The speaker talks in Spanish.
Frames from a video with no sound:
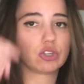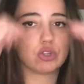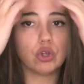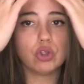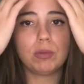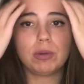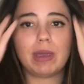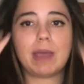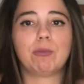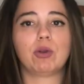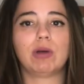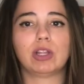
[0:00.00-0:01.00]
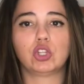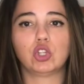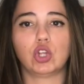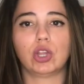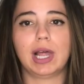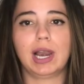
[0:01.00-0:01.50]
todo, me voy a ir probando
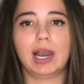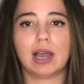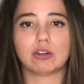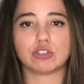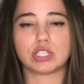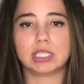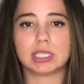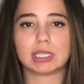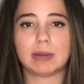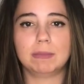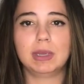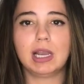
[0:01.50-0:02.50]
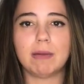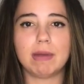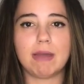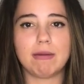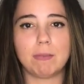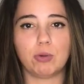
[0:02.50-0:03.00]
todas las cositas también, Las vais
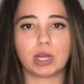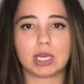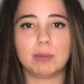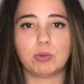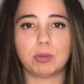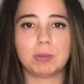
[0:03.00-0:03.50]
a ver por aquí por